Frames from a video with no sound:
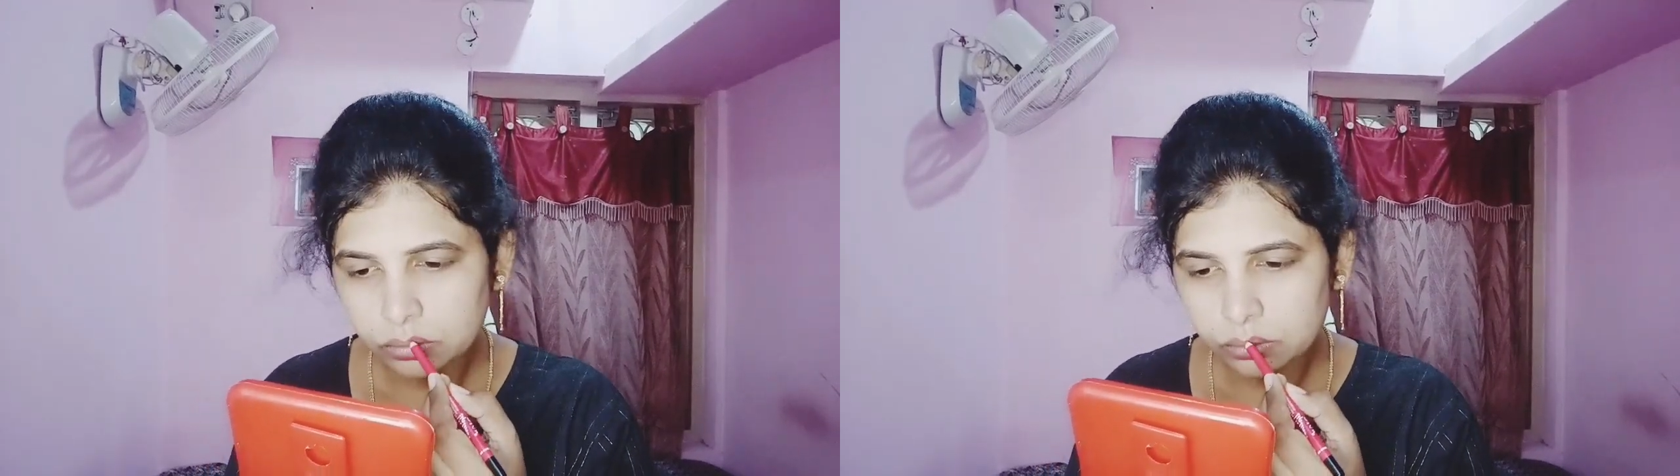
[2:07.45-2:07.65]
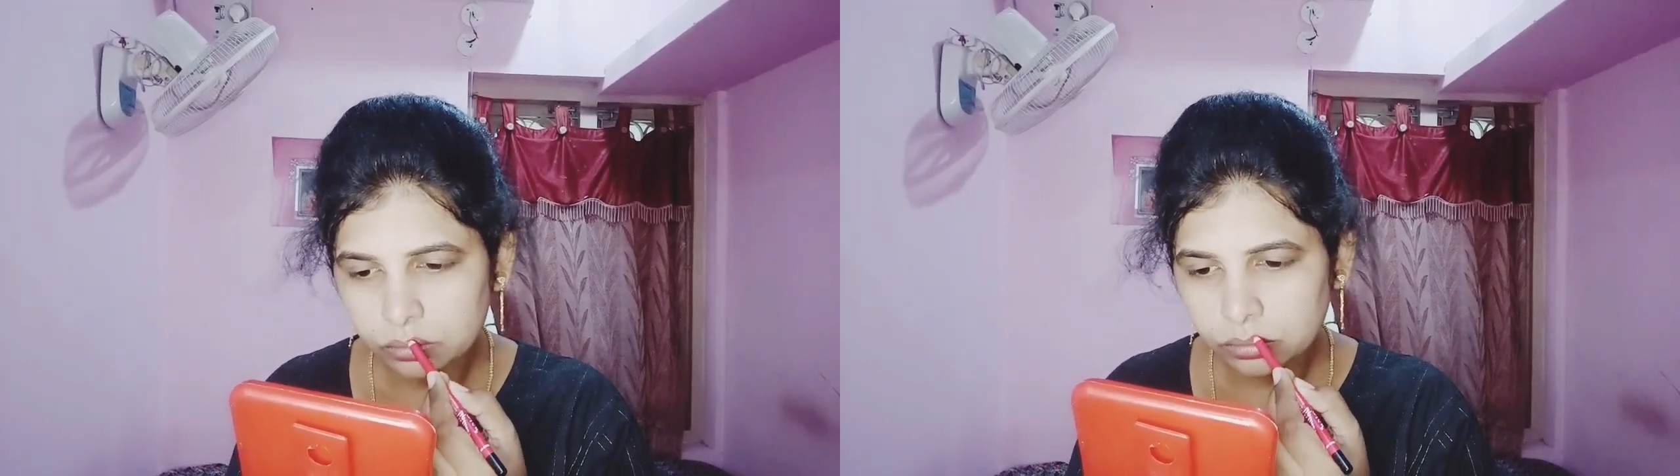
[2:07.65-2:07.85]

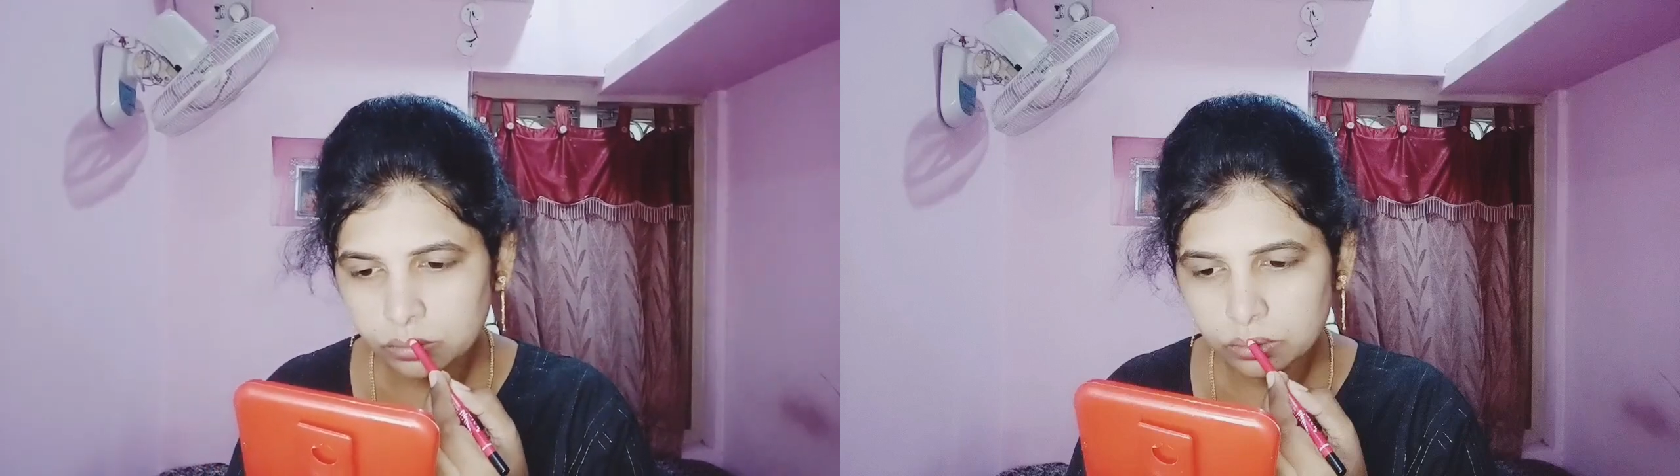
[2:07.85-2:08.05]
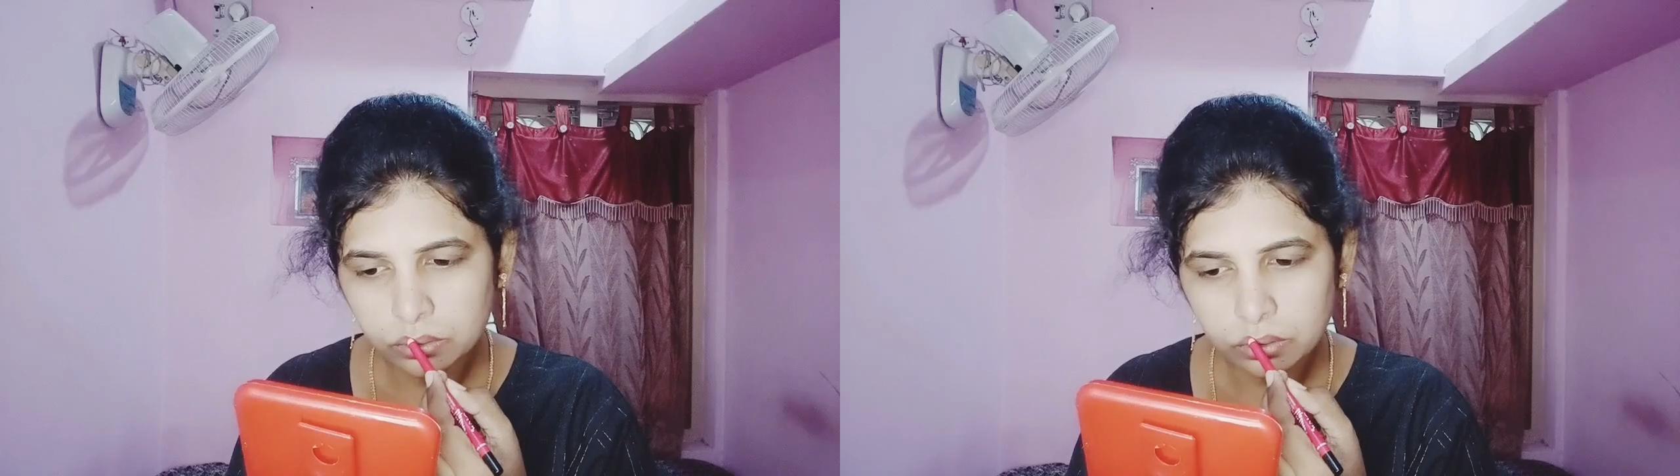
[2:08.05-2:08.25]
చాలా
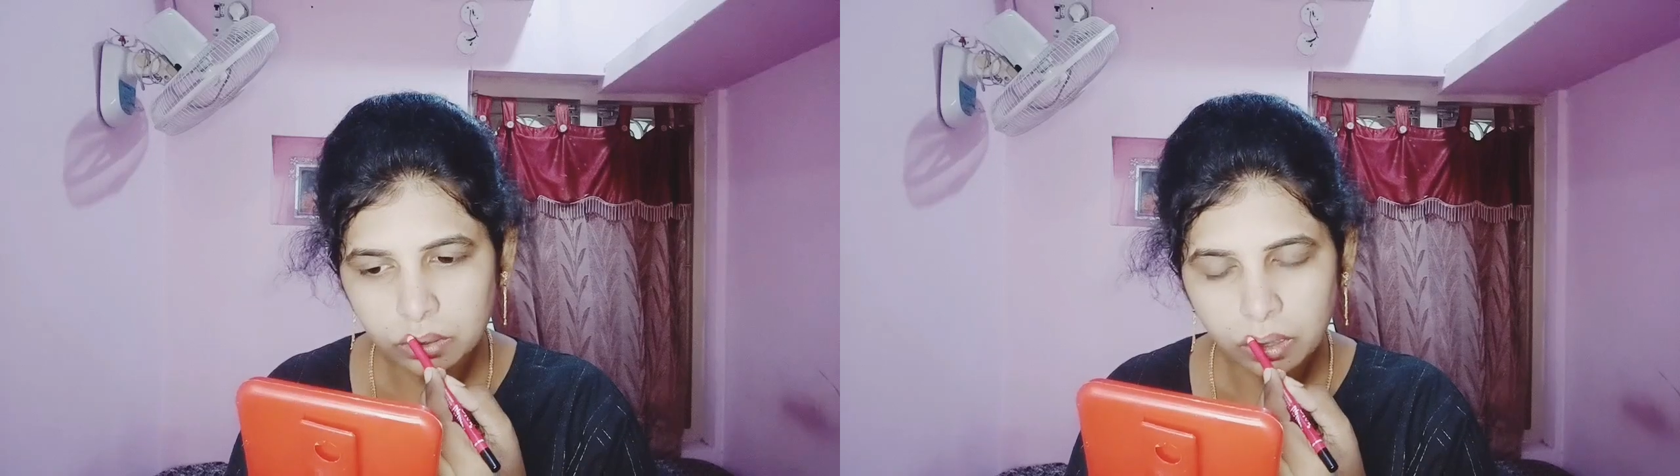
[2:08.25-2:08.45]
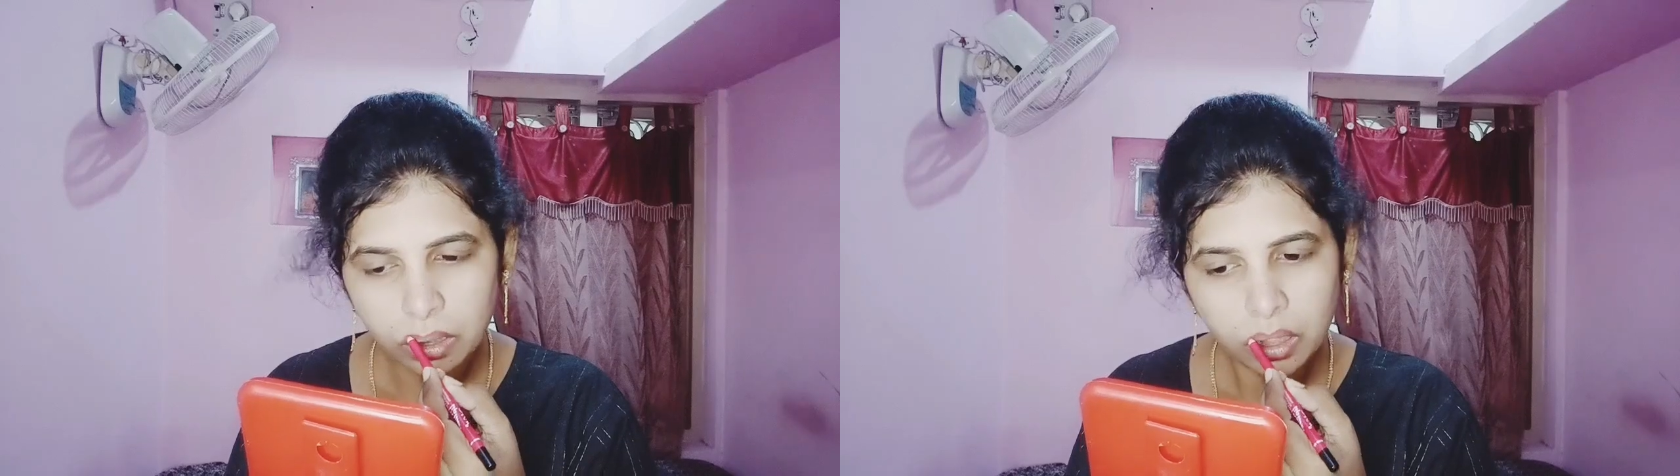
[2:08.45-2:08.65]
బాగుంటుంది అనమాట
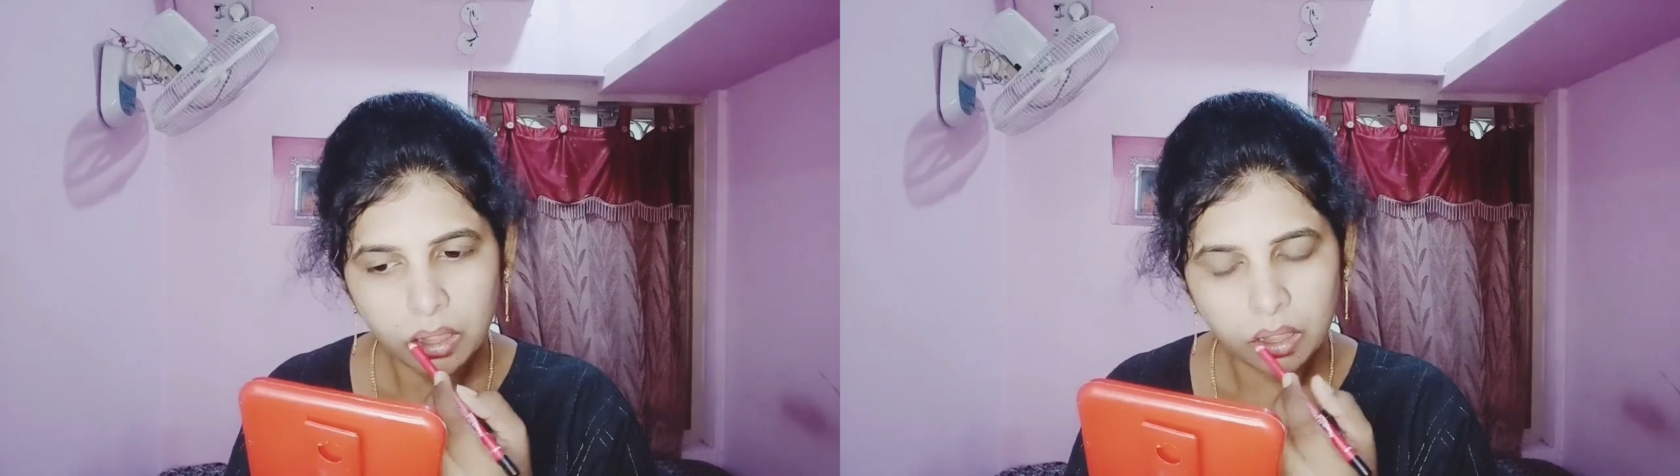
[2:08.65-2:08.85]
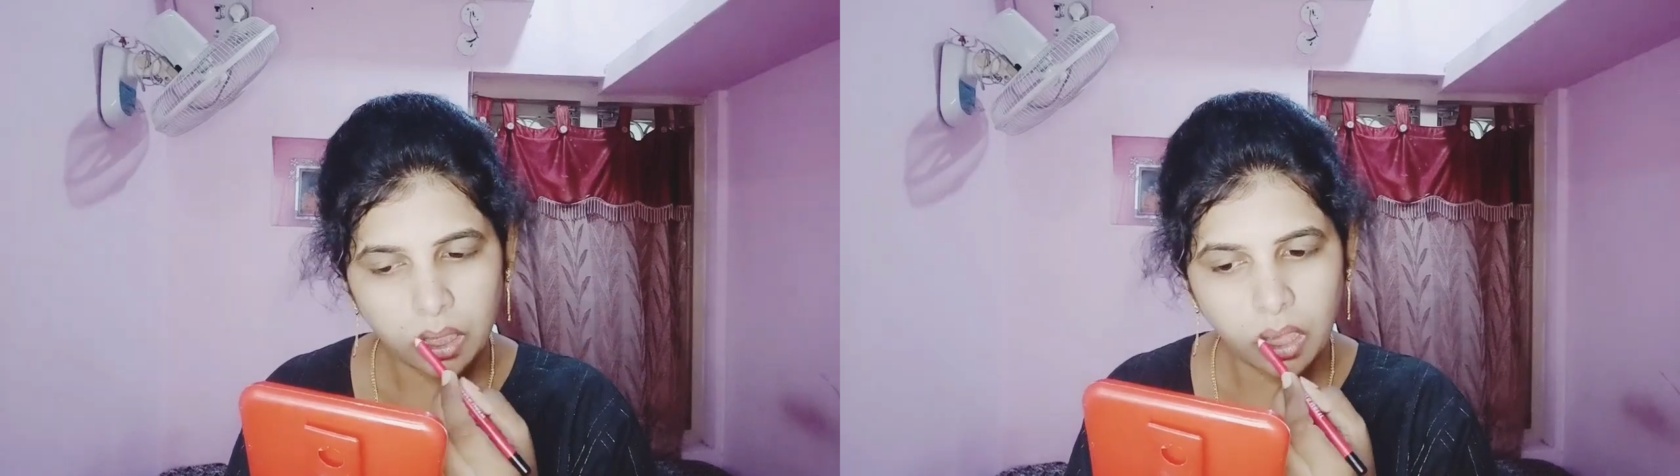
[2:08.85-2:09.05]
లిప్ లైనర్
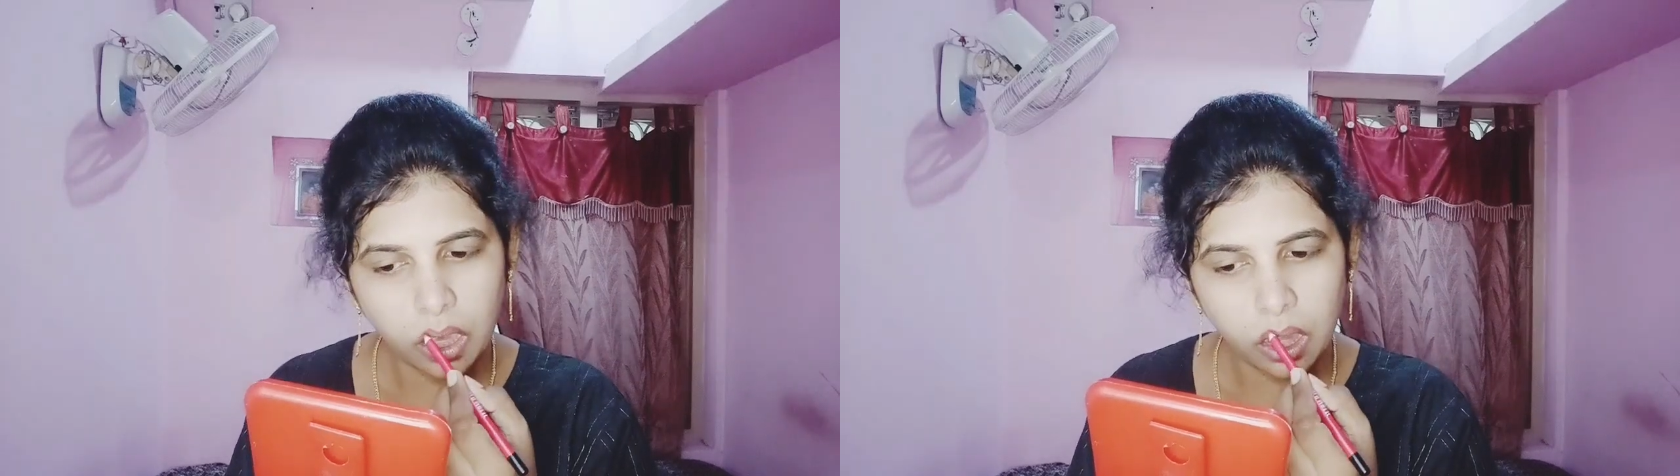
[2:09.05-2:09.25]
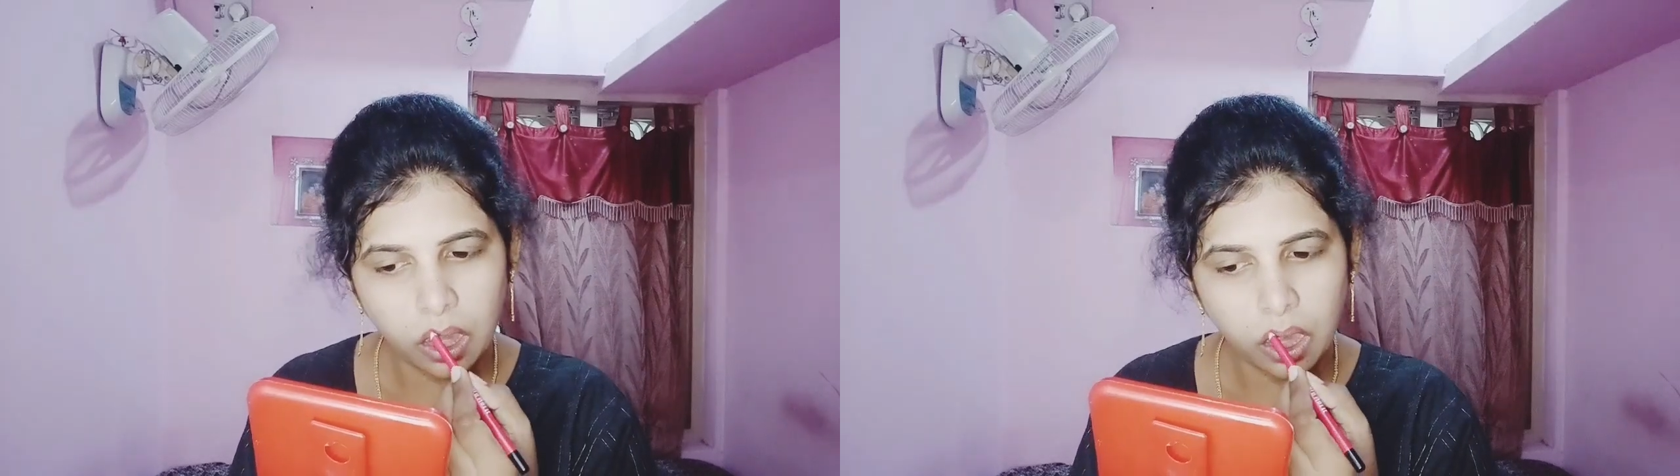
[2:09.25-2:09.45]
యూజ్ చేయడం వల్ల